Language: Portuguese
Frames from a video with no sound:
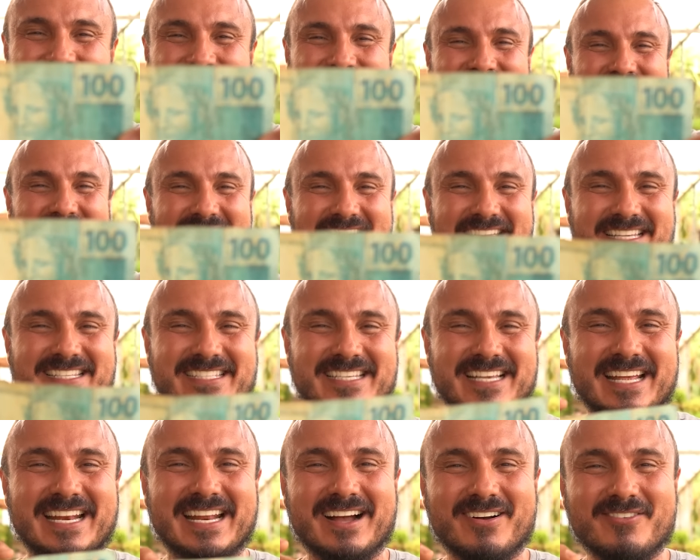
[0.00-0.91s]
E aí,
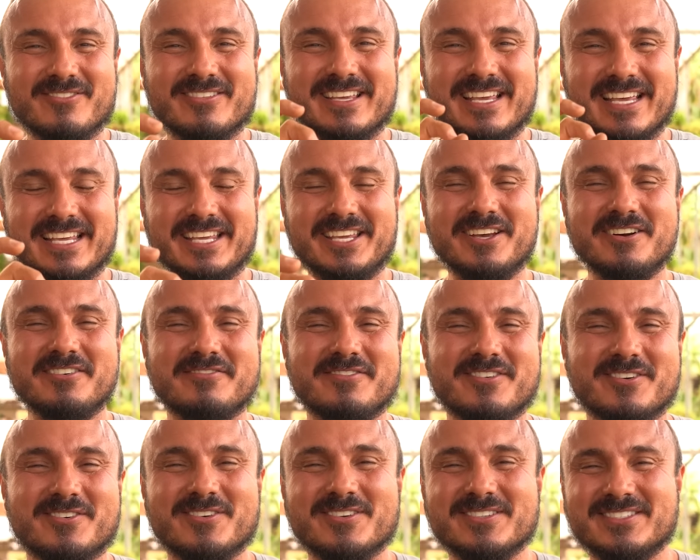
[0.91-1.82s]
será o que, que eu
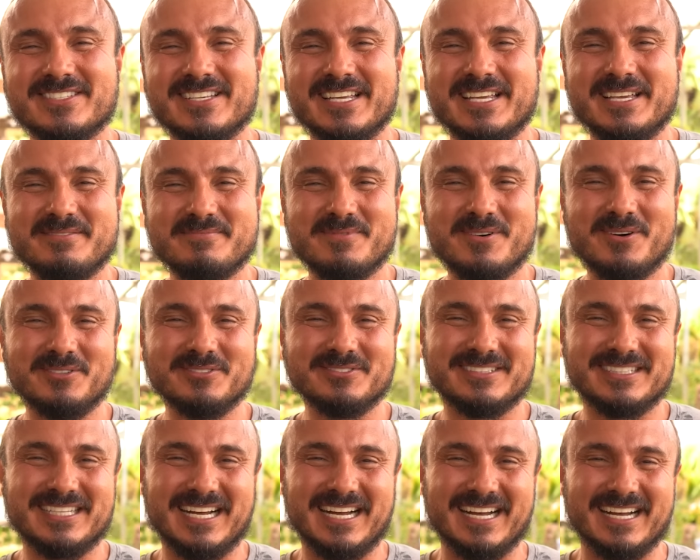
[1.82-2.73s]
vou conseguir
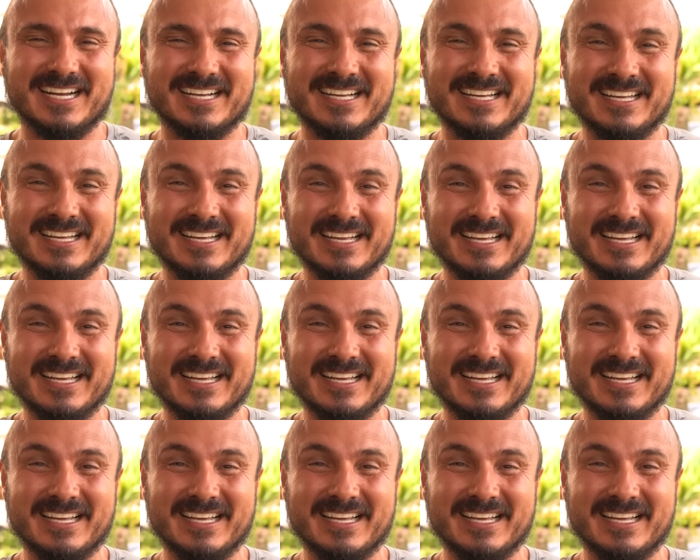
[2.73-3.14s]
montar?